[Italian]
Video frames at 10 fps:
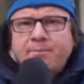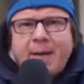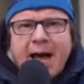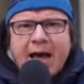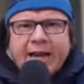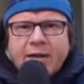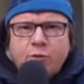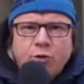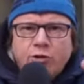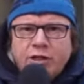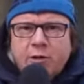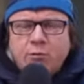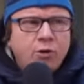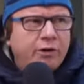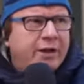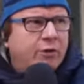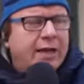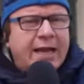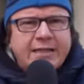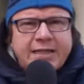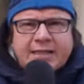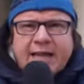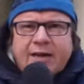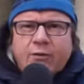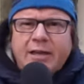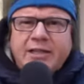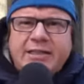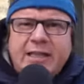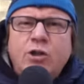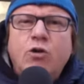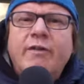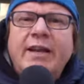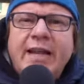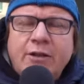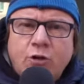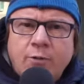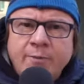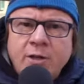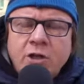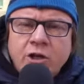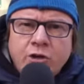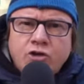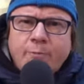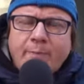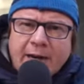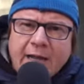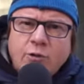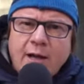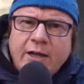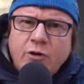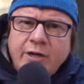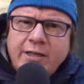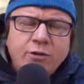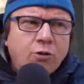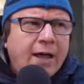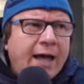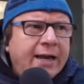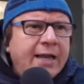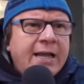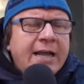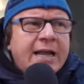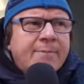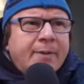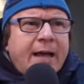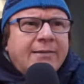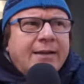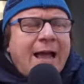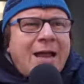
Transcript: pare, qui lo dico e qui lo nego, che la ditta era una ditta di Rovereto, io ci ho parlato anche con il titolare, in pratica